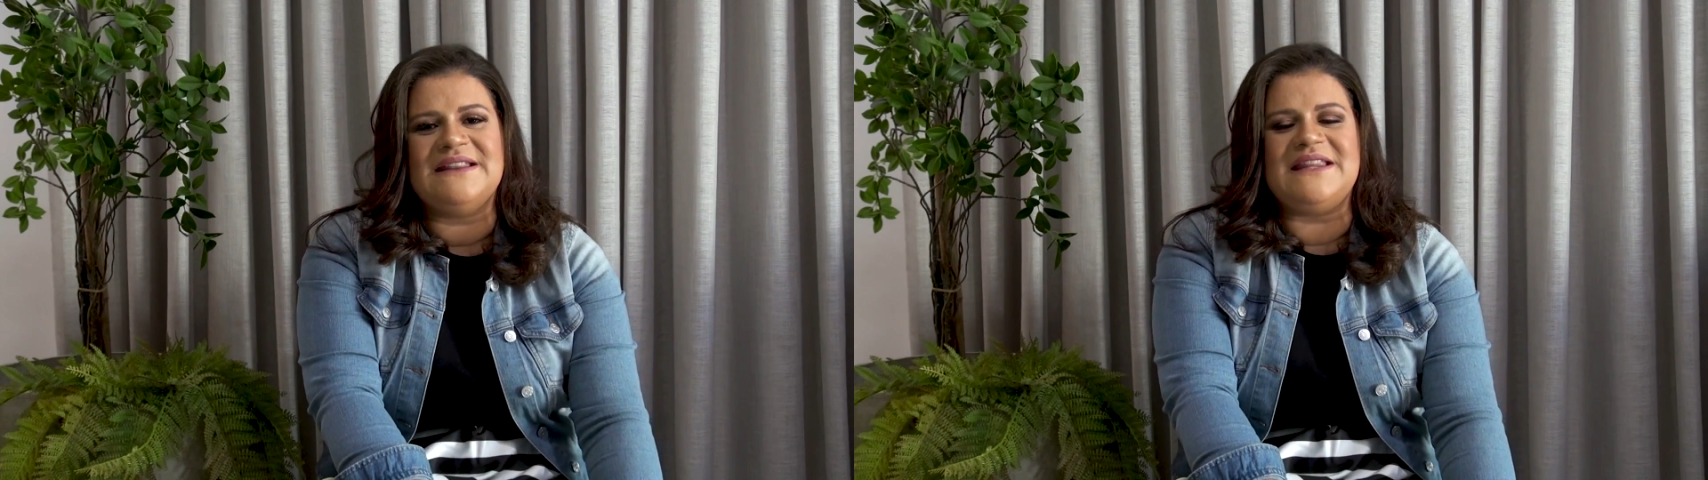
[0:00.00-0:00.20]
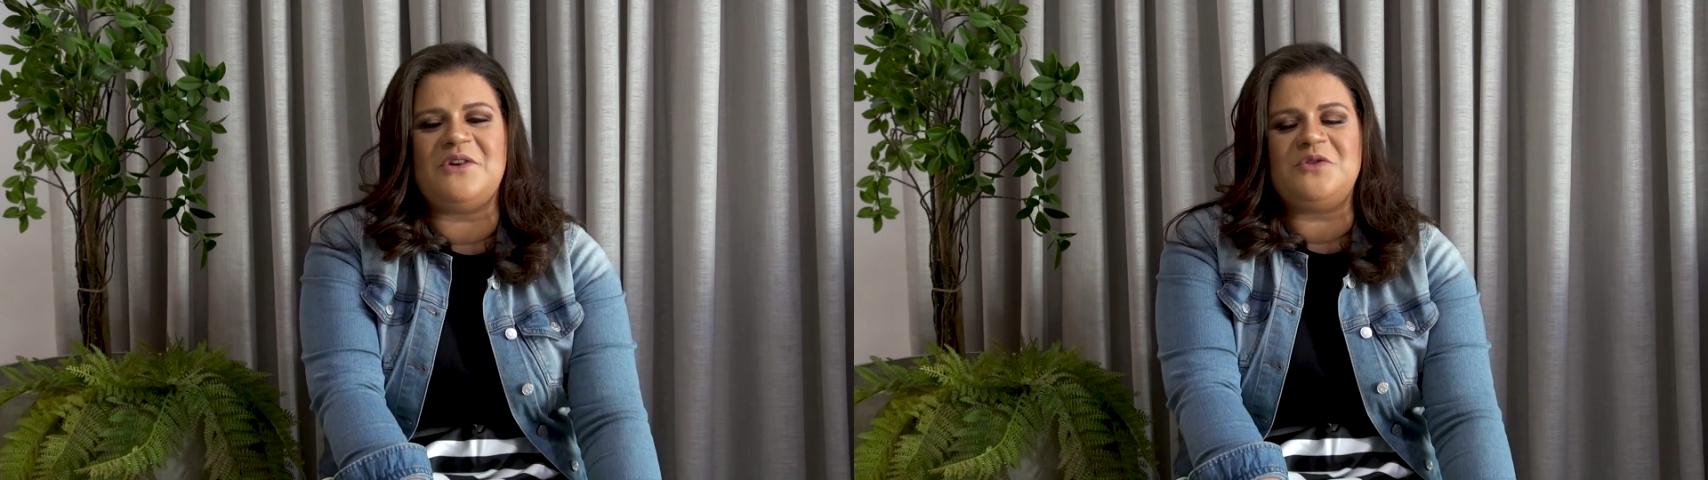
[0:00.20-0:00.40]

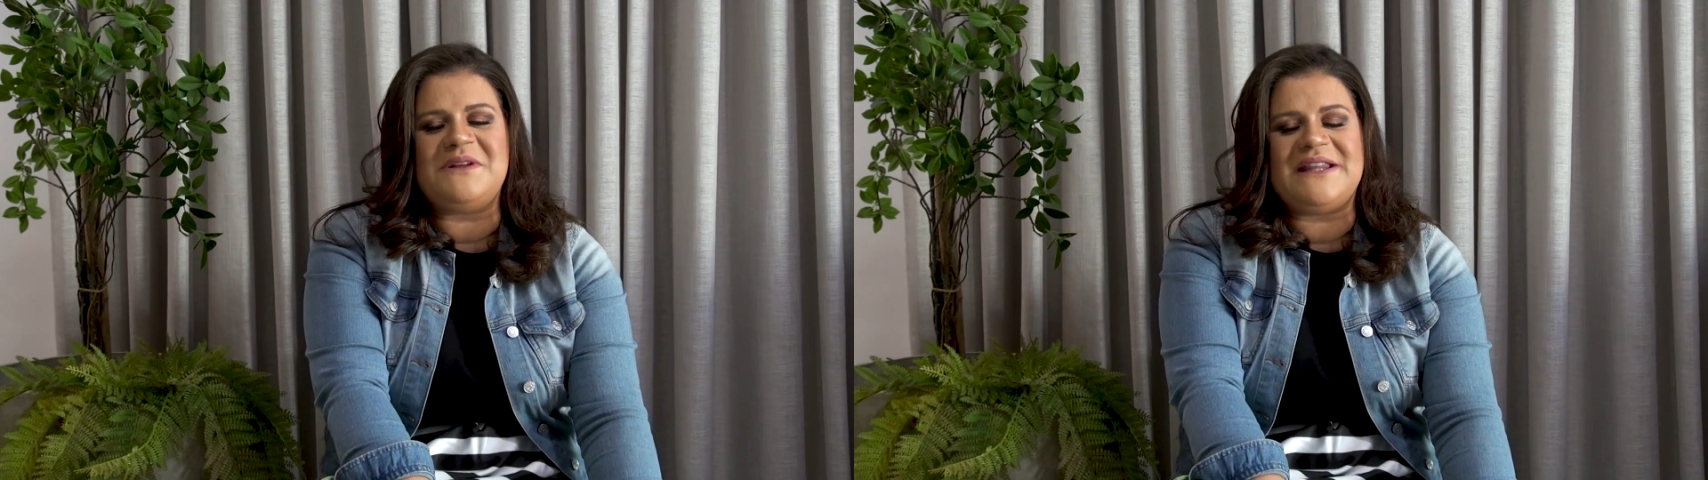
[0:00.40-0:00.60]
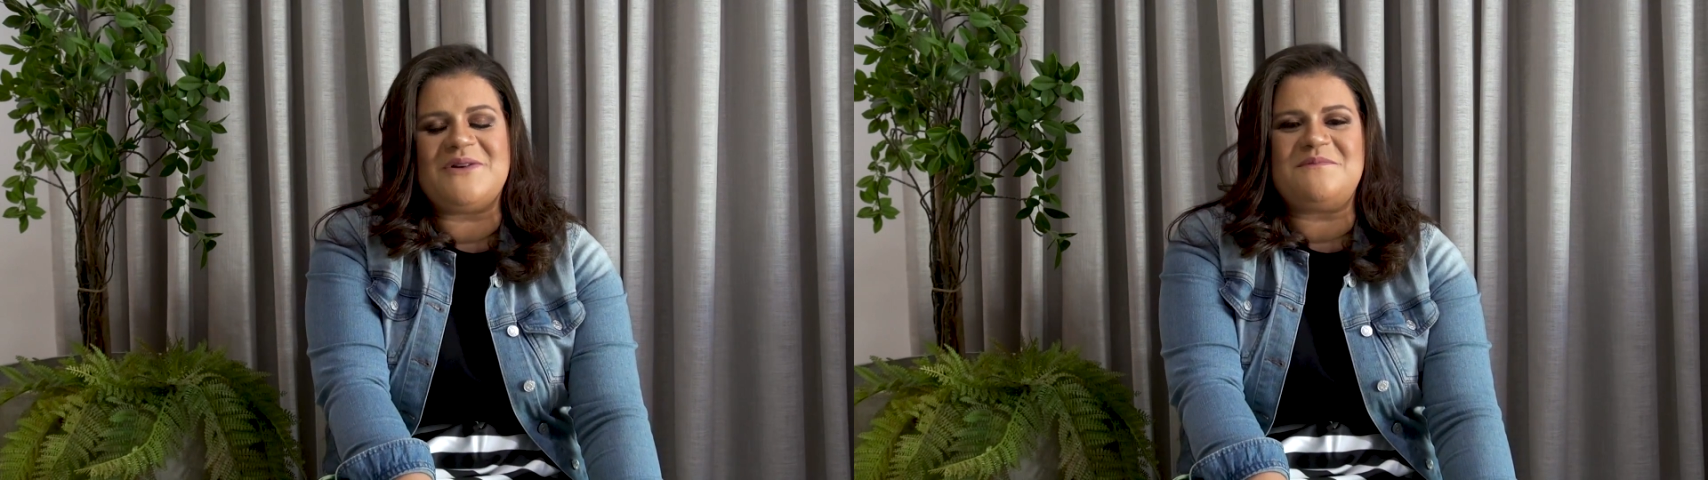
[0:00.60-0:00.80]
Deus
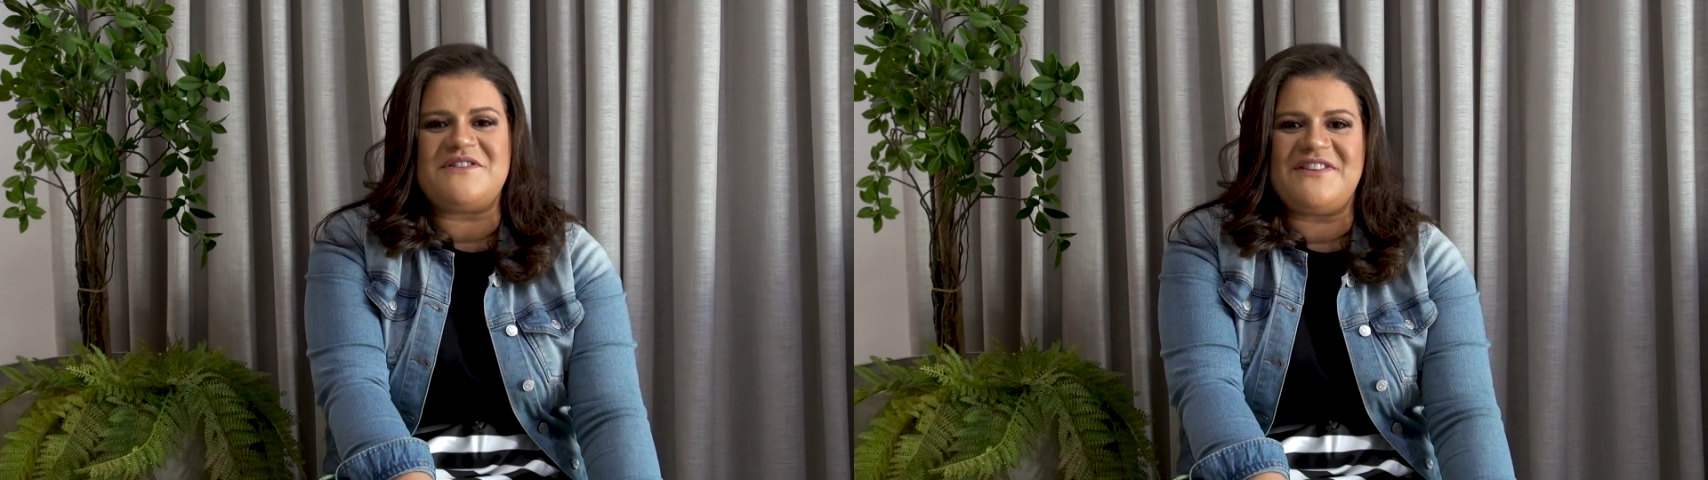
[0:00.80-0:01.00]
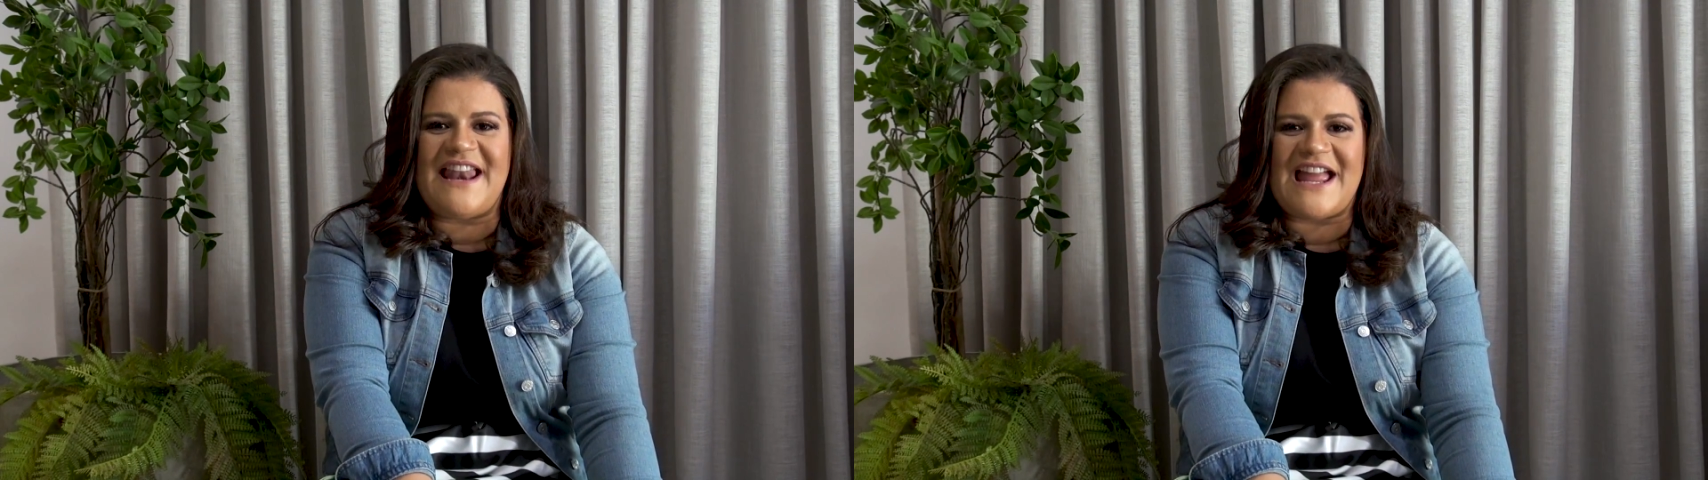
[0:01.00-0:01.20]
me deu o
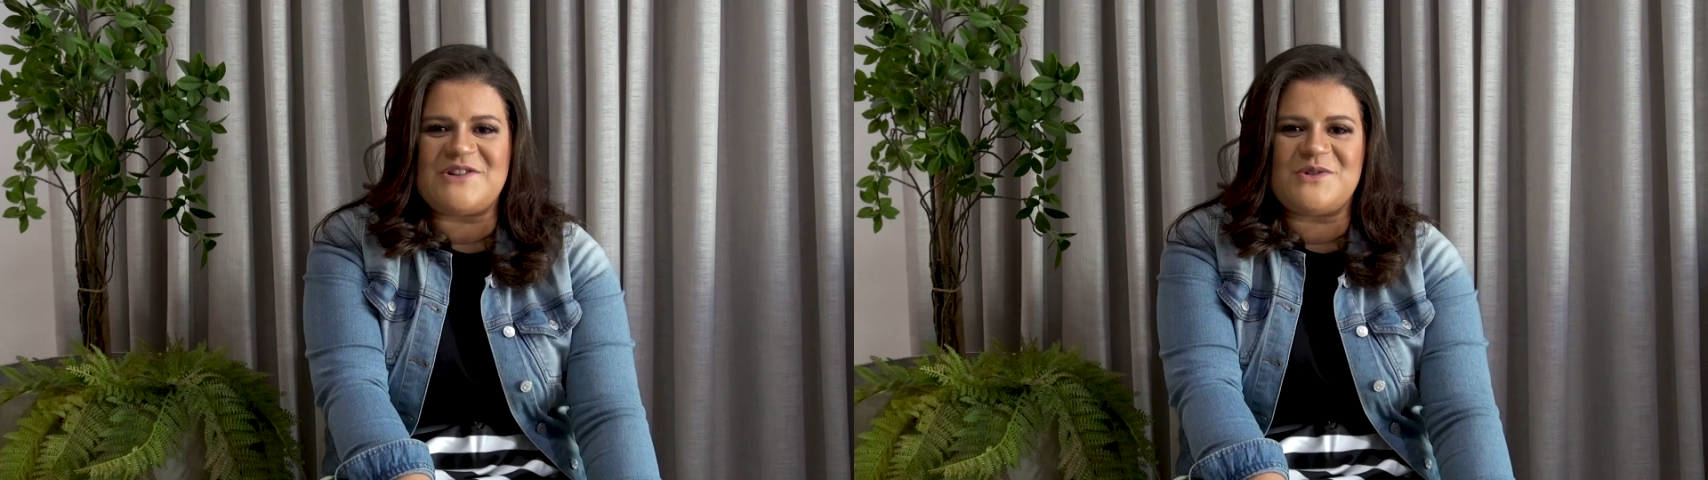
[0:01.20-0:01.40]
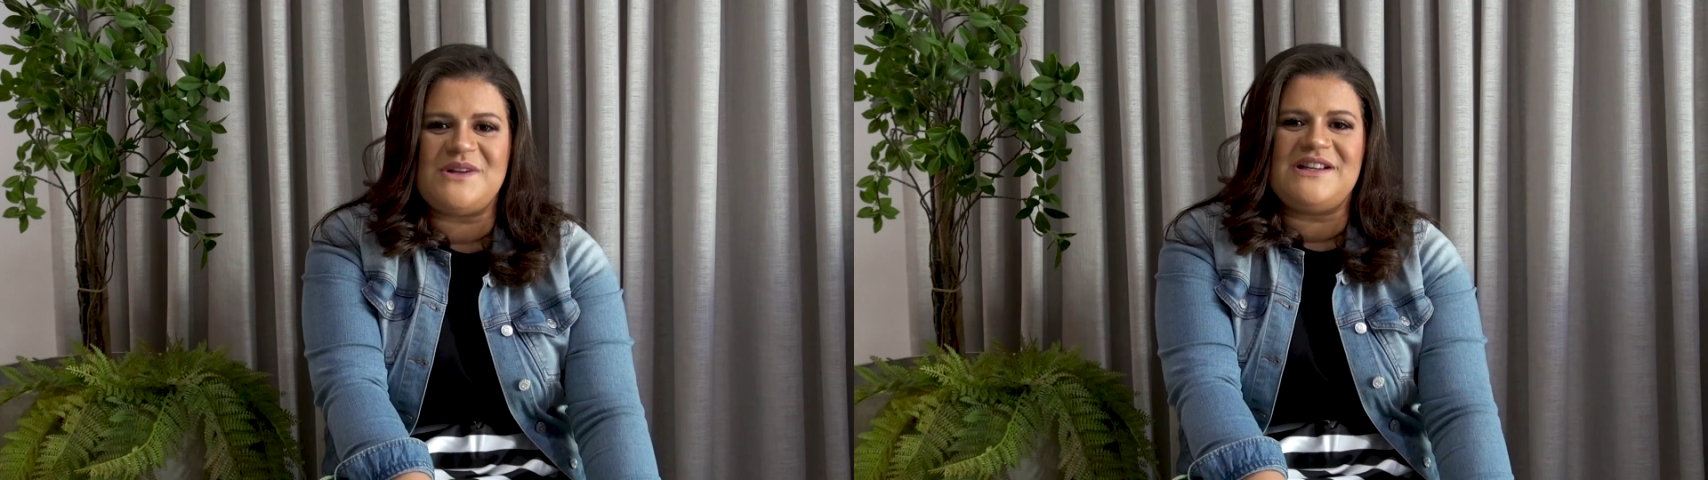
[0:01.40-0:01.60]

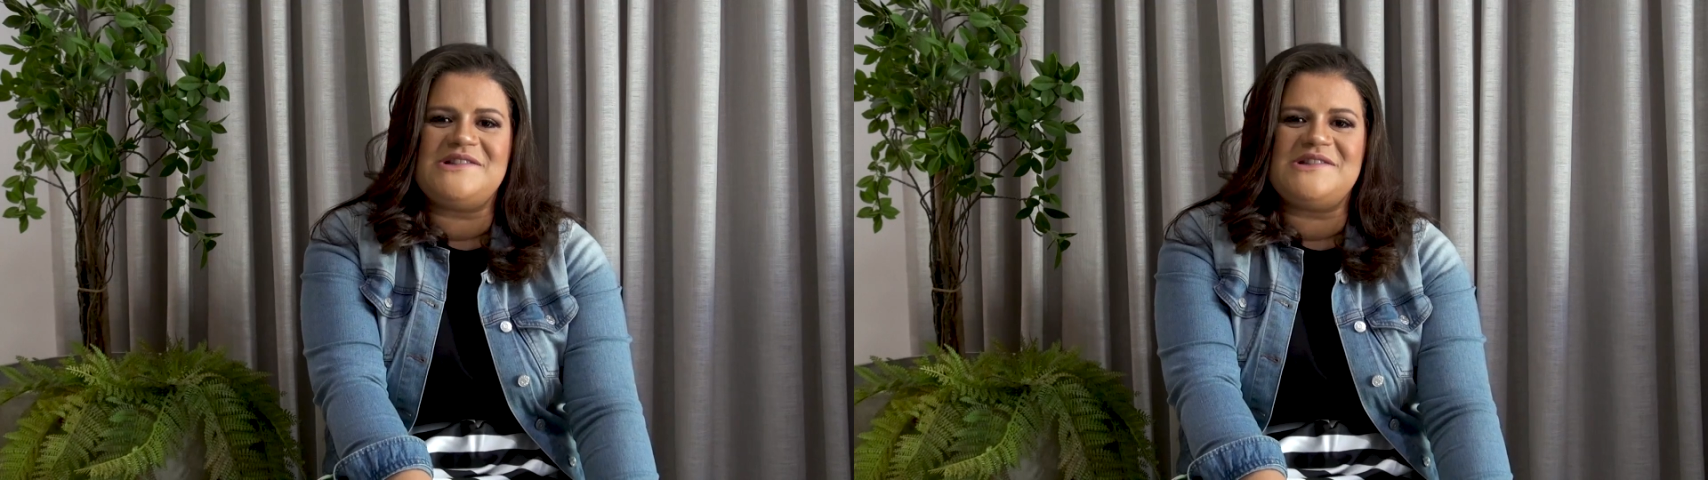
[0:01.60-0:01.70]
privilégio